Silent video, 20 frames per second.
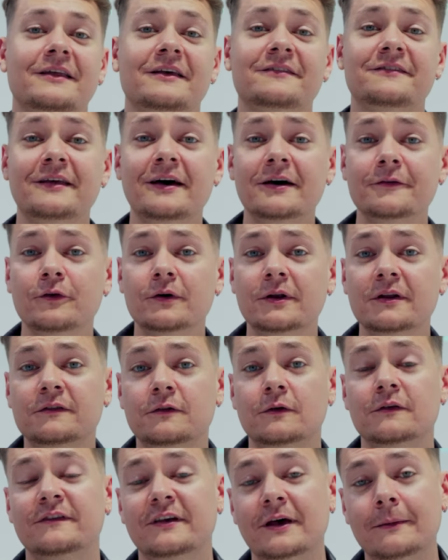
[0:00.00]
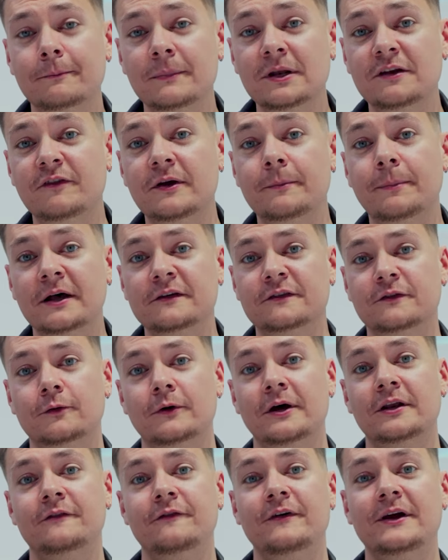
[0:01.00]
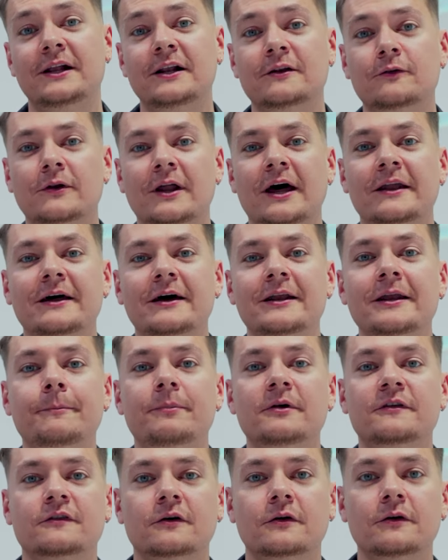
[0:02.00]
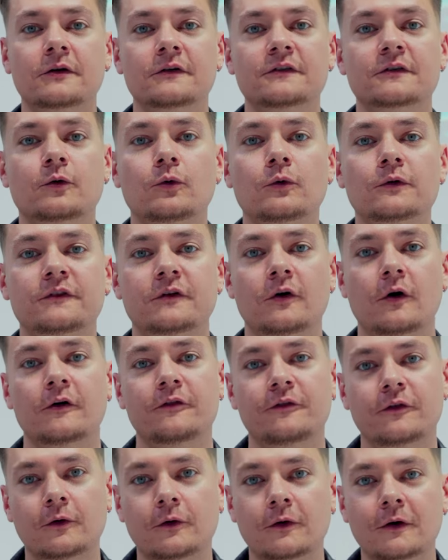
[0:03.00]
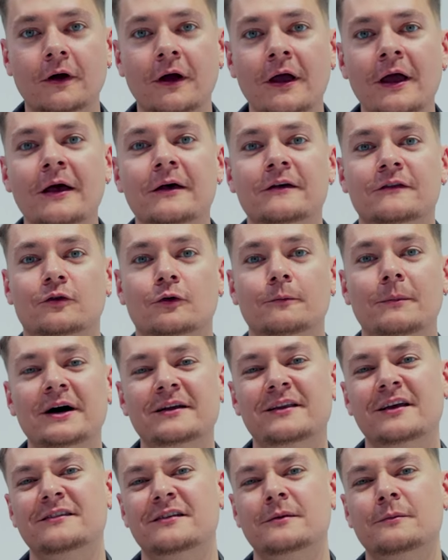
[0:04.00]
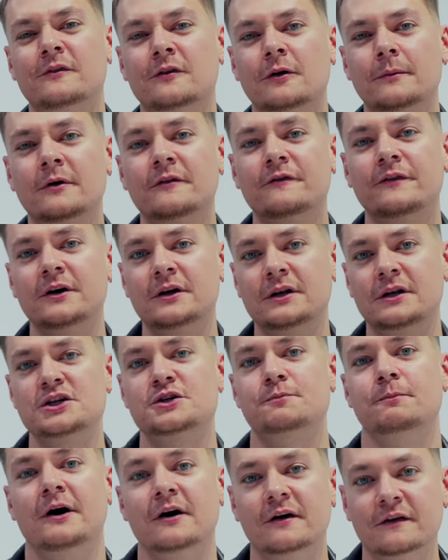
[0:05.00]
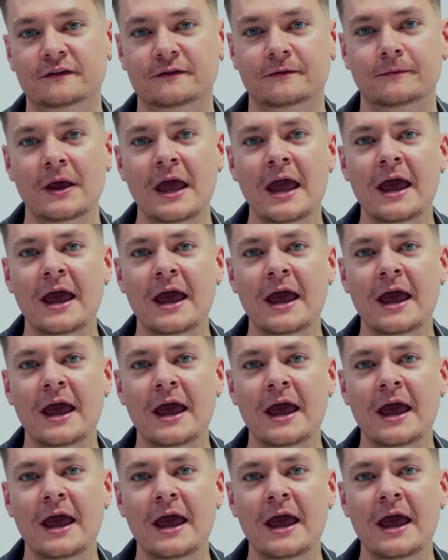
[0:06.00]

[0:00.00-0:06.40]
Das Dach wurde zusammen mit Webasto entwickelt und hat eine besonders große Öffnung. So macht das im Sommer wirklich Spaß.